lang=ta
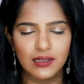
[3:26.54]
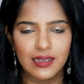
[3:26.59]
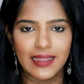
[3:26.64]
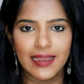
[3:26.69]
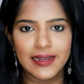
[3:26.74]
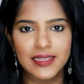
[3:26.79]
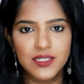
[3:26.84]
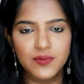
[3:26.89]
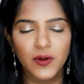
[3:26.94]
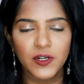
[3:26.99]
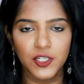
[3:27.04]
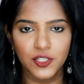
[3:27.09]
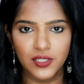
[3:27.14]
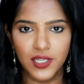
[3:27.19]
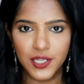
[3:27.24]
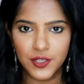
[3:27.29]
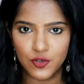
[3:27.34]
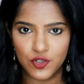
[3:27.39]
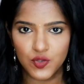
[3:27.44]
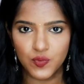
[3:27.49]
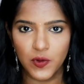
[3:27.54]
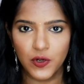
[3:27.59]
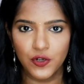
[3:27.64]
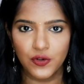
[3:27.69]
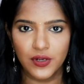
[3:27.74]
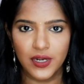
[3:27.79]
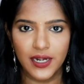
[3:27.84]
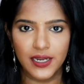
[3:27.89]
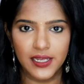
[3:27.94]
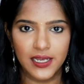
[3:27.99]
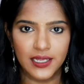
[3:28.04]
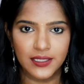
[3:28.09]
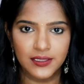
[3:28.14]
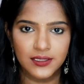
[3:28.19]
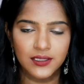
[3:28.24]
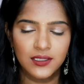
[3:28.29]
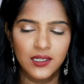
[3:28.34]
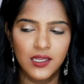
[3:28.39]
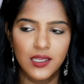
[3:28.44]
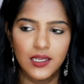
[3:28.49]
லேடிஸ் மட்டும்தான் யூஸ் பண்ணணும்னு
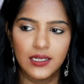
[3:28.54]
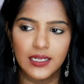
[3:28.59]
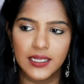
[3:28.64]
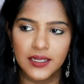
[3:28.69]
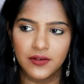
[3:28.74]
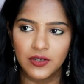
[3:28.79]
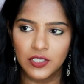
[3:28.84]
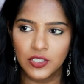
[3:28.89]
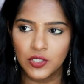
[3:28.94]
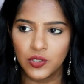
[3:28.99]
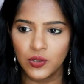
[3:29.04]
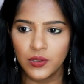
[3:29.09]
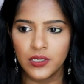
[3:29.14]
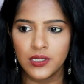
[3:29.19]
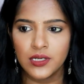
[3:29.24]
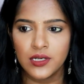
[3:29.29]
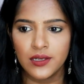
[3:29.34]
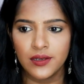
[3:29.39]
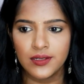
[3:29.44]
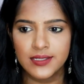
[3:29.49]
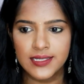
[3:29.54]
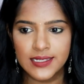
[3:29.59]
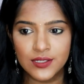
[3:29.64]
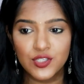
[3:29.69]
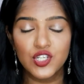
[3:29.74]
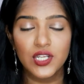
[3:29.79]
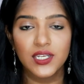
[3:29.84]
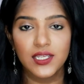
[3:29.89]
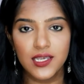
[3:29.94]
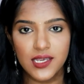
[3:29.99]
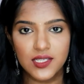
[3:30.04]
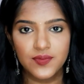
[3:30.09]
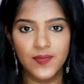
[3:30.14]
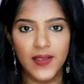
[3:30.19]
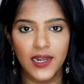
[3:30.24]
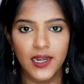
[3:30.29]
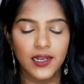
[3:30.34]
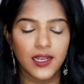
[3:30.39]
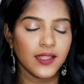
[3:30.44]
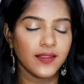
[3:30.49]
கிடையாது நீங்கள் வந்து ஒரு சிக்ஸ்டீன் இயர்ஸ்
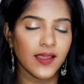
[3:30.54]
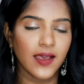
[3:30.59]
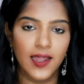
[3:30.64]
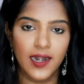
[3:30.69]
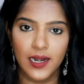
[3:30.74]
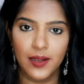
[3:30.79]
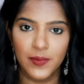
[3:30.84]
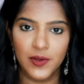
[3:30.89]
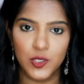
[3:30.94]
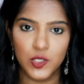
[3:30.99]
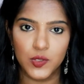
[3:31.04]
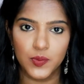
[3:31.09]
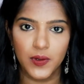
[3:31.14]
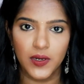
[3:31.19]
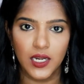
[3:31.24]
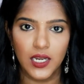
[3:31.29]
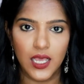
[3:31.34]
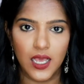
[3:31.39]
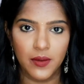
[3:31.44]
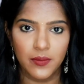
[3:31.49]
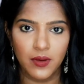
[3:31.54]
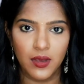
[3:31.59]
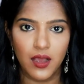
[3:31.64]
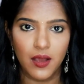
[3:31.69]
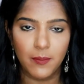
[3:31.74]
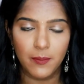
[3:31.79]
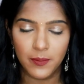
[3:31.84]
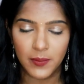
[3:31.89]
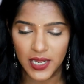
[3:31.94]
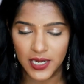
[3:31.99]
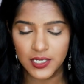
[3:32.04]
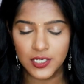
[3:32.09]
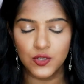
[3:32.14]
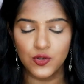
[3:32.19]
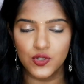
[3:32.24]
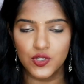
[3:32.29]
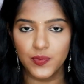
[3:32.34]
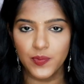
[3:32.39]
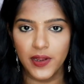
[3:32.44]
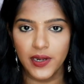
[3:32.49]
மேலேனா தாராளமாக யூஸ் பண்ணலாம் மென்
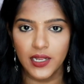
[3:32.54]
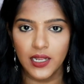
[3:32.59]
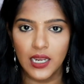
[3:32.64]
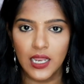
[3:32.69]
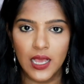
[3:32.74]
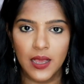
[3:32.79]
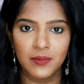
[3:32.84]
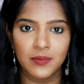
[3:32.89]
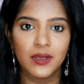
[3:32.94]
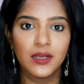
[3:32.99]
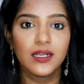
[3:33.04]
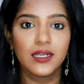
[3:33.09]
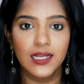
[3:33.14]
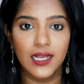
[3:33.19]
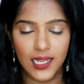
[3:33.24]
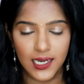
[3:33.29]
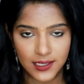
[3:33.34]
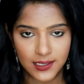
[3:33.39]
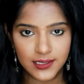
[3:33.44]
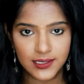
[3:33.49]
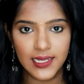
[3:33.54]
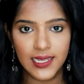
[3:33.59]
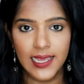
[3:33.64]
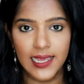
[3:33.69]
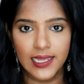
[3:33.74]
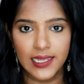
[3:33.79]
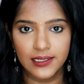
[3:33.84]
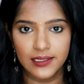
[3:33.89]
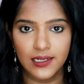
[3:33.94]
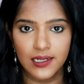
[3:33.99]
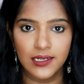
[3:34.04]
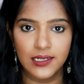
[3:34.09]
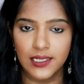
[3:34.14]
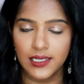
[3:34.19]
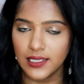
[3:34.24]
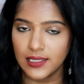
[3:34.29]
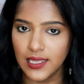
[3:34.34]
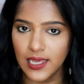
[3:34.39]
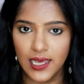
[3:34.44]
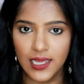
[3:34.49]
யூஸ் பண்ணலாம் கலர்ட் ஹேர்னால்
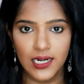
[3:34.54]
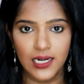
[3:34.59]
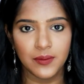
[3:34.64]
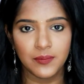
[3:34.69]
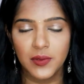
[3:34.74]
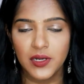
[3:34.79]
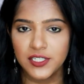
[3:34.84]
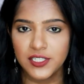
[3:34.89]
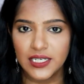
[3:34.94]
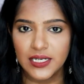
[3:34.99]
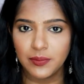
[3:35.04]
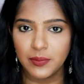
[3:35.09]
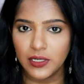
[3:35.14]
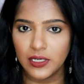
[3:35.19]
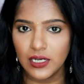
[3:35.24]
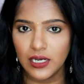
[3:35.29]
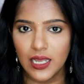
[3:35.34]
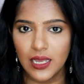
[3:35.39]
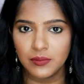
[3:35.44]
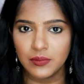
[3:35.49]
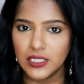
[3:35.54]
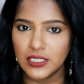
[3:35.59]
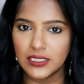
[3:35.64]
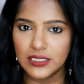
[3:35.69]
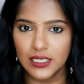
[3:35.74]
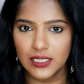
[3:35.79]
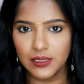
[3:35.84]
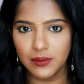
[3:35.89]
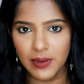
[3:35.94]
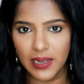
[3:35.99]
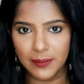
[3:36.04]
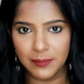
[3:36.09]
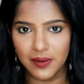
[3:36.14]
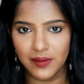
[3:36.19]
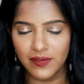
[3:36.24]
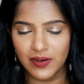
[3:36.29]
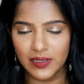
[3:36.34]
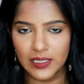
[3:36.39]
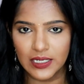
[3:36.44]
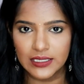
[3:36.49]
நீங்கள் தாராளமாக ட்ரை பண்ணலாம் இதுக்காக
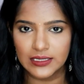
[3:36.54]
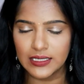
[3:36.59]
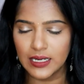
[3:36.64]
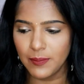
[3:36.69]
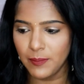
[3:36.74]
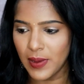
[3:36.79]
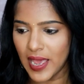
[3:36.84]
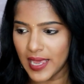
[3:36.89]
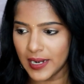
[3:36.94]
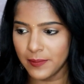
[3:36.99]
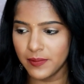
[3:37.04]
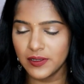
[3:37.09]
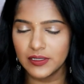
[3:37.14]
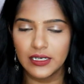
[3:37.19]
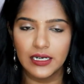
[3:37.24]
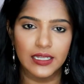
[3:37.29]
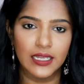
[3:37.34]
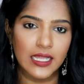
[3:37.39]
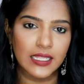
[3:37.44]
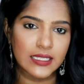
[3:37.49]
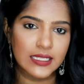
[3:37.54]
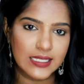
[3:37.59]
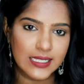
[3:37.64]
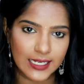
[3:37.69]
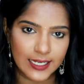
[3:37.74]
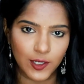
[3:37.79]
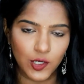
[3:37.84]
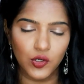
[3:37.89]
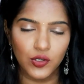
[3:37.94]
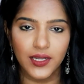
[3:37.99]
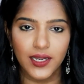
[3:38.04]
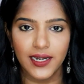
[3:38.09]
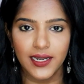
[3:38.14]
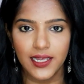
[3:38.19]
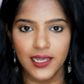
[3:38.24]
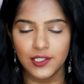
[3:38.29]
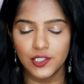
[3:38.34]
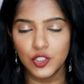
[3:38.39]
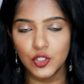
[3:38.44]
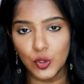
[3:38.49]
பயப்பட வேணாம் இதில் பேரபன் கிடையாது சிலிகான்
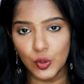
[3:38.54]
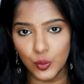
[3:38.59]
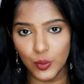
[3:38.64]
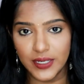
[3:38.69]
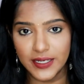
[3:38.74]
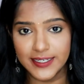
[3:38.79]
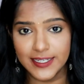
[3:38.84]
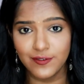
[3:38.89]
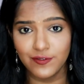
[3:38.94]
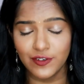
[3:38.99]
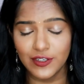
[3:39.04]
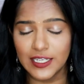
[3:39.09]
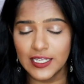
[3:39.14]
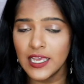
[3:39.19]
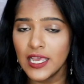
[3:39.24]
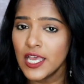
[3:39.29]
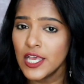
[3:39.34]
கிடையாது க்ரூவல்ட்டி ஃப்ரீ